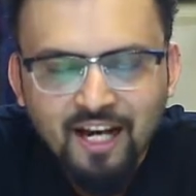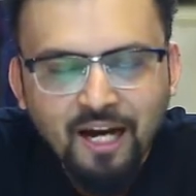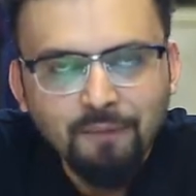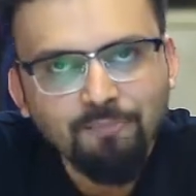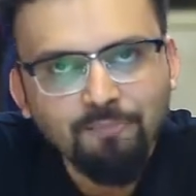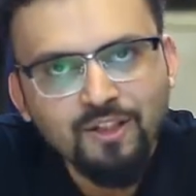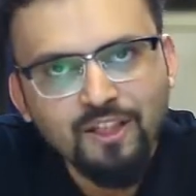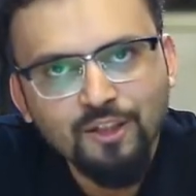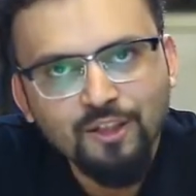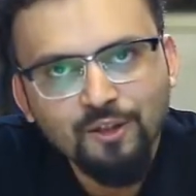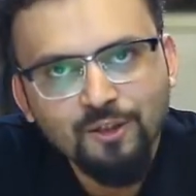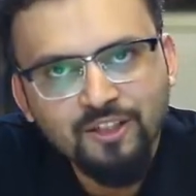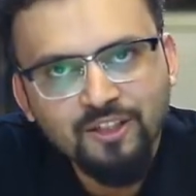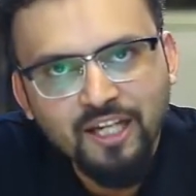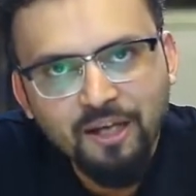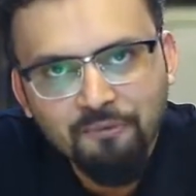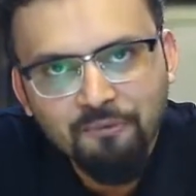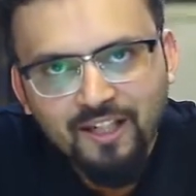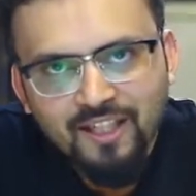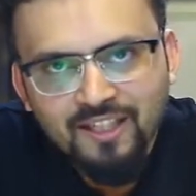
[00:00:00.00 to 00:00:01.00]
আপনারা যখন
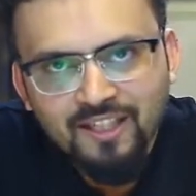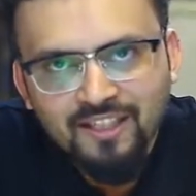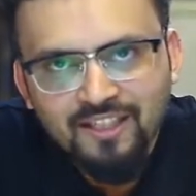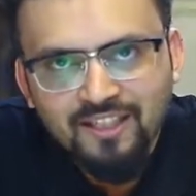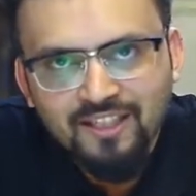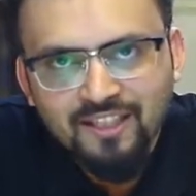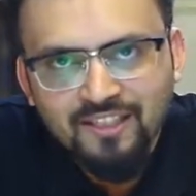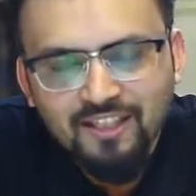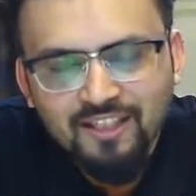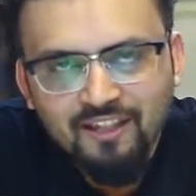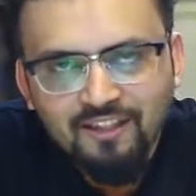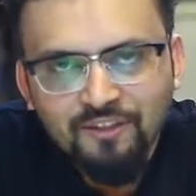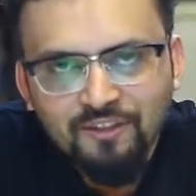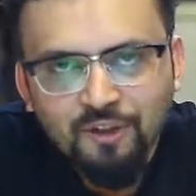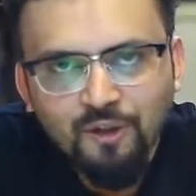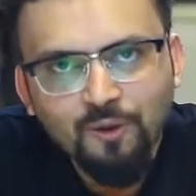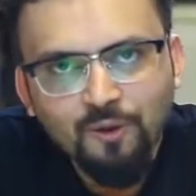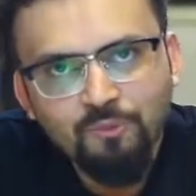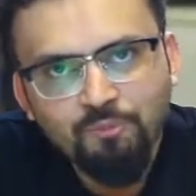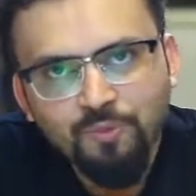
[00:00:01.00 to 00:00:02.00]
ক্যামেরা কিনতে যান
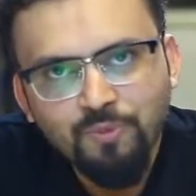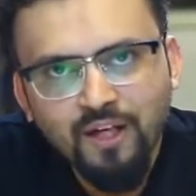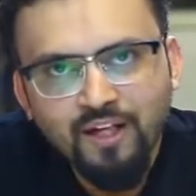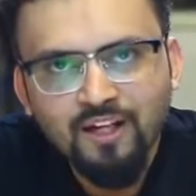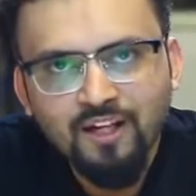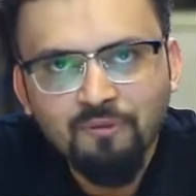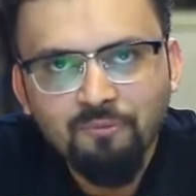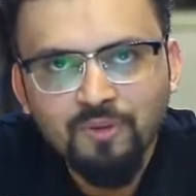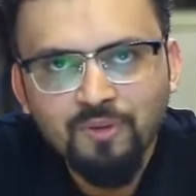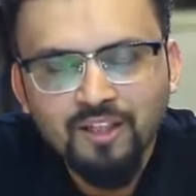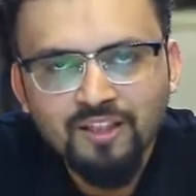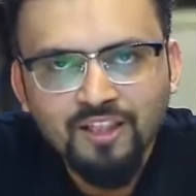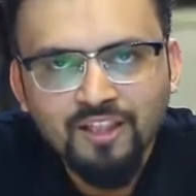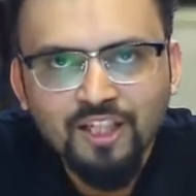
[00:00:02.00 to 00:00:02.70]
তখন প্রায় আমরা